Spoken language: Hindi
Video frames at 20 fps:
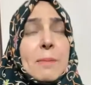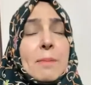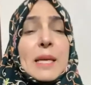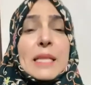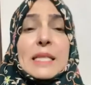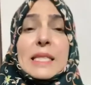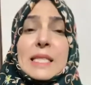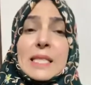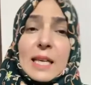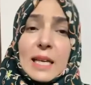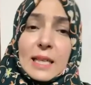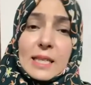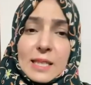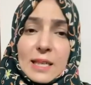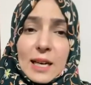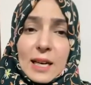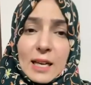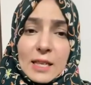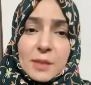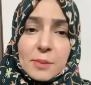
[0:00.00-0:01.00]
मैं सिक्स
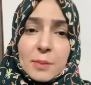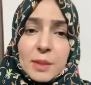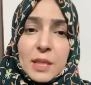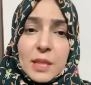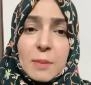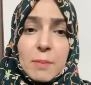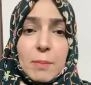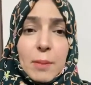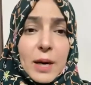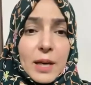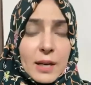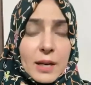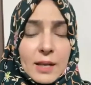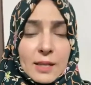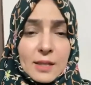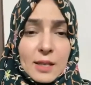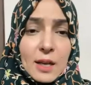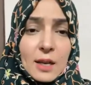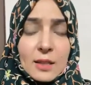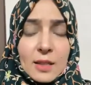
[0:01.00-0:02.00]
क्लास में थी बारह
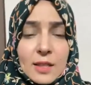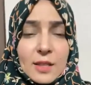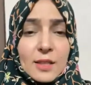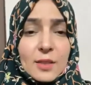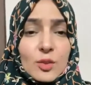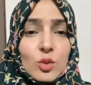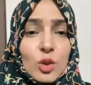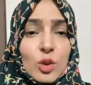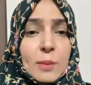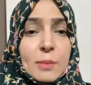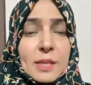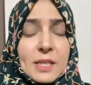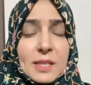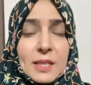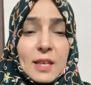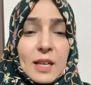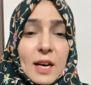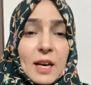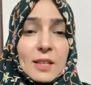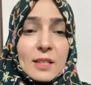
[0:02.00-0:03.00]
साल की थी तो हमें
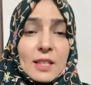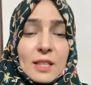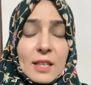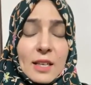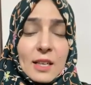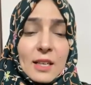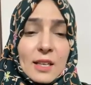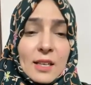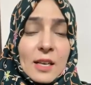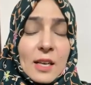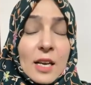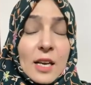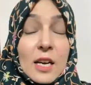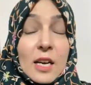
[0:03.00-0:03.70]
सिखाने के लिए